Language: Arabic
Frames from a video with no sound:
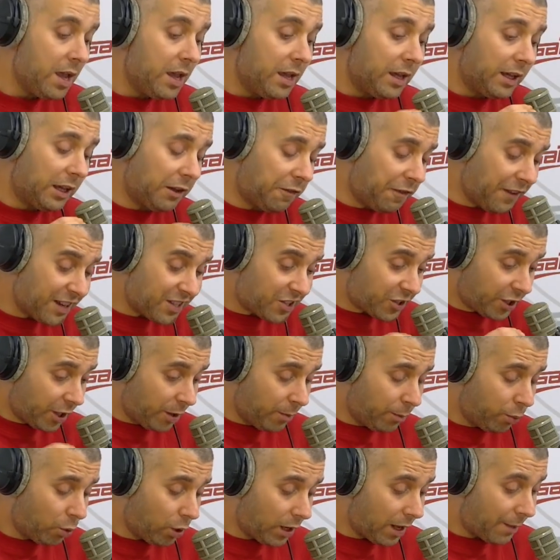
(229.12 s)
كيفاش
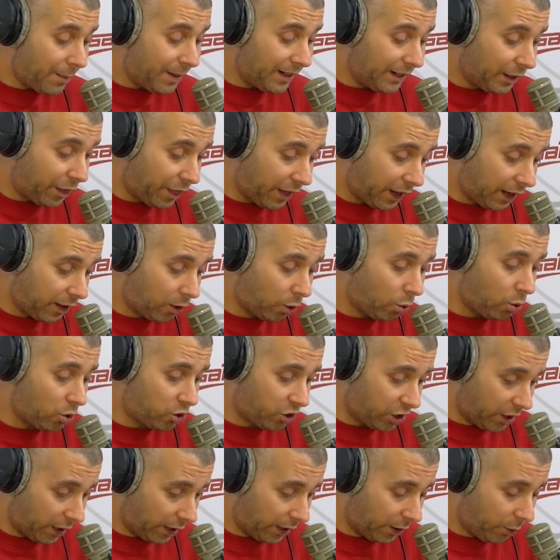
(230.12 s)
تحبونا ما
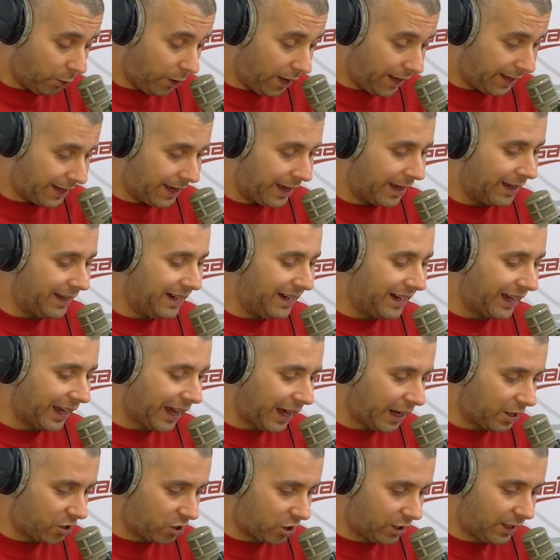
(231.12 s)
نتذكروش الرواية اللي
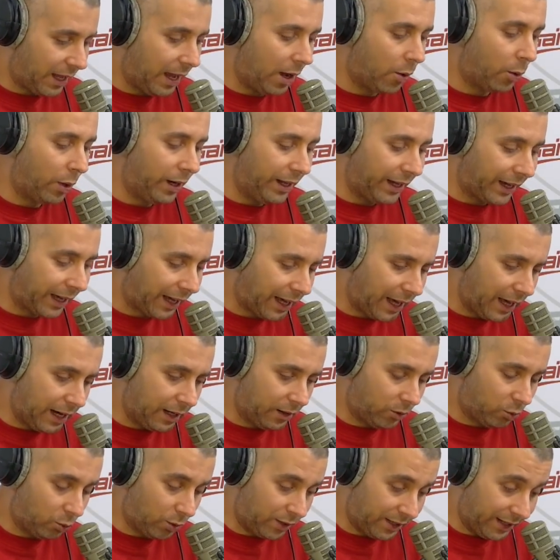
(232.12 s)
خرجت حول
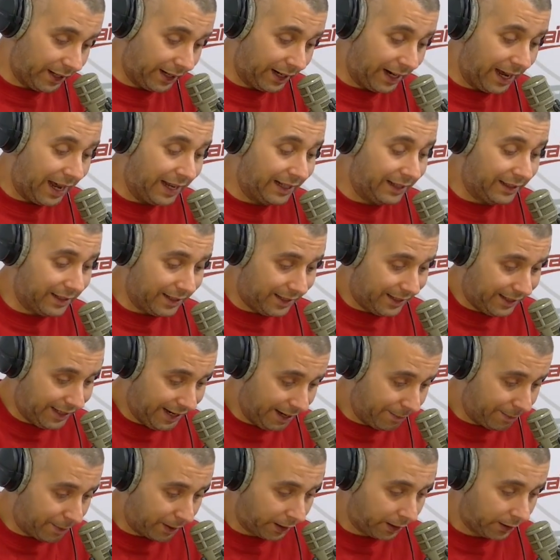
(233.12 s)
إقالة وزير العدل
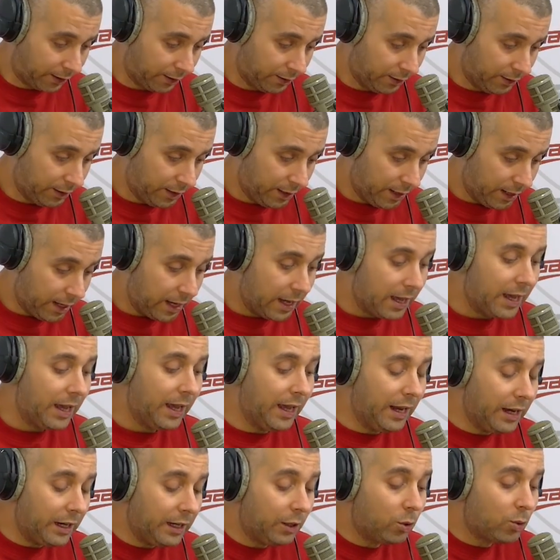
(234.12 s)
السابق
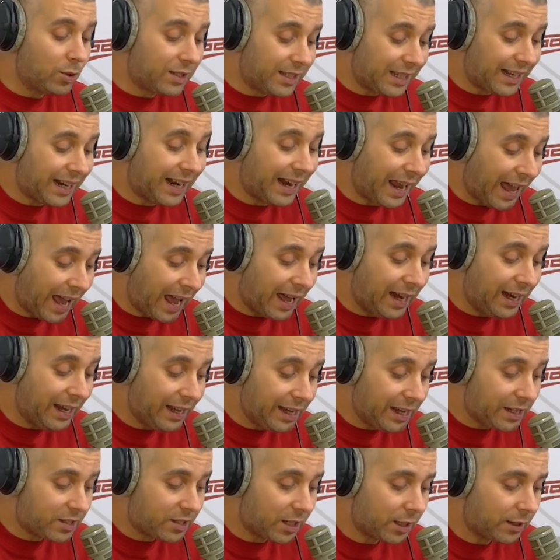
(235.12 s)
اللي الوزيرة
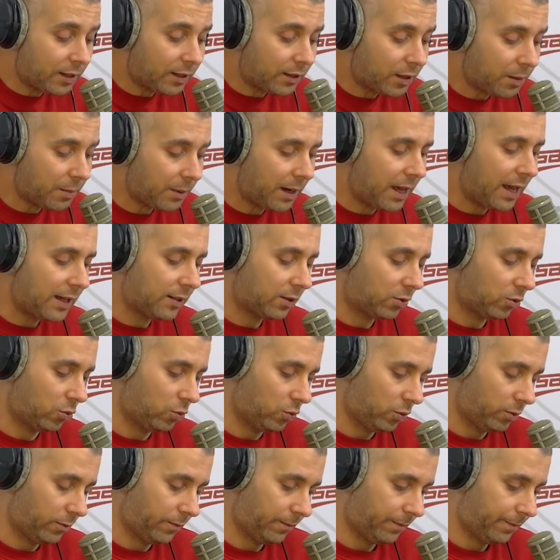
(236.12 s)
الحالية شدت بلاصته
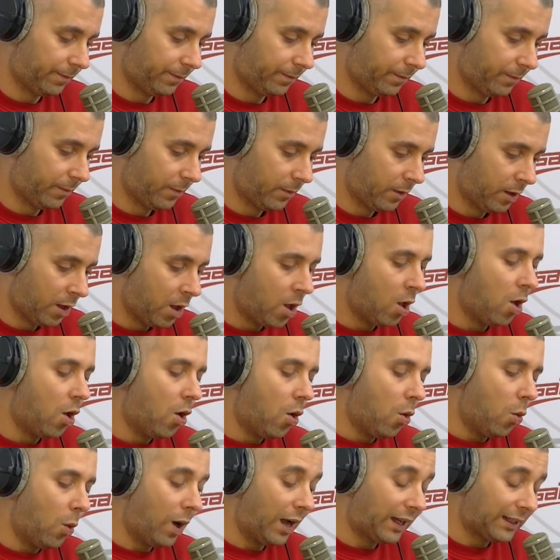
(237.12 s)

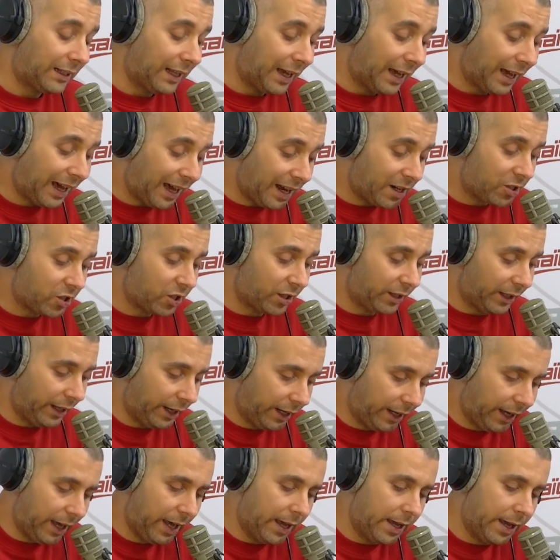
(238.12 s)
وقتها خرجت
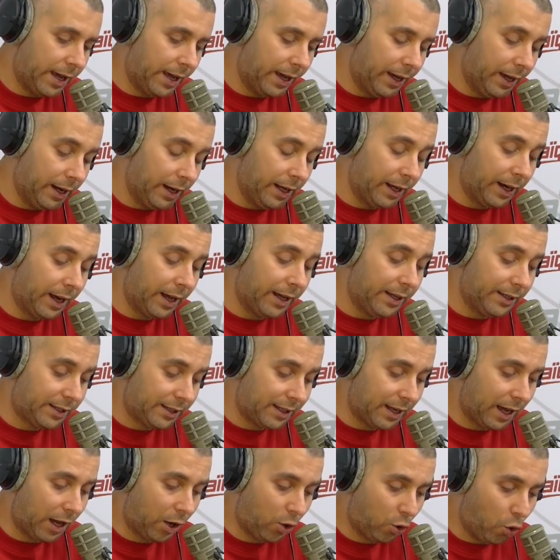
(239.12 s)
حكاية اللي
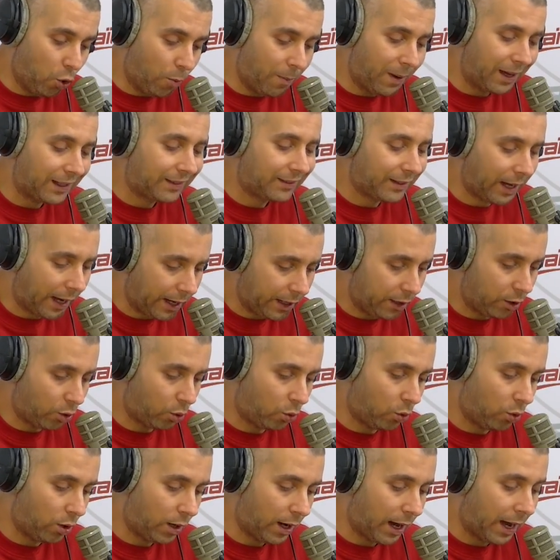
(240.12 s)
رئيس الحكومة
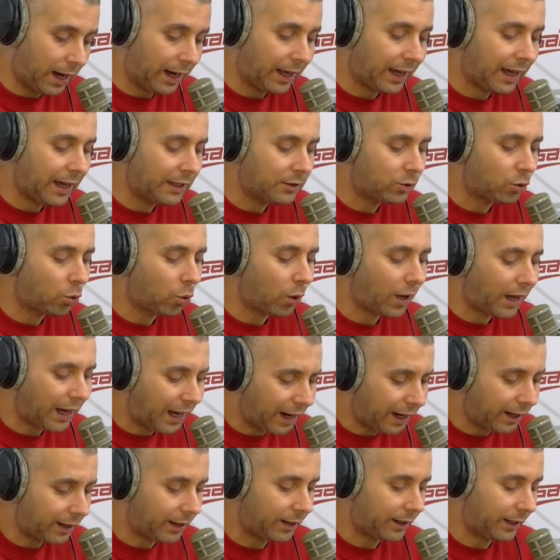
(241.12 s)
طيروا على خاطره
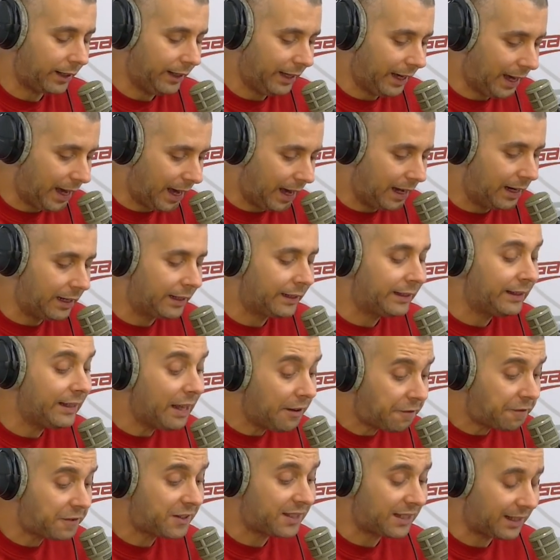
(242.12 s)
قرر إحالة
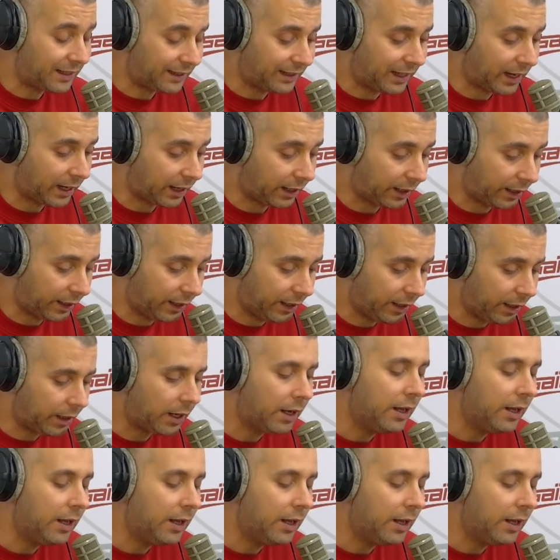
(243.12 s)
نفس التقرير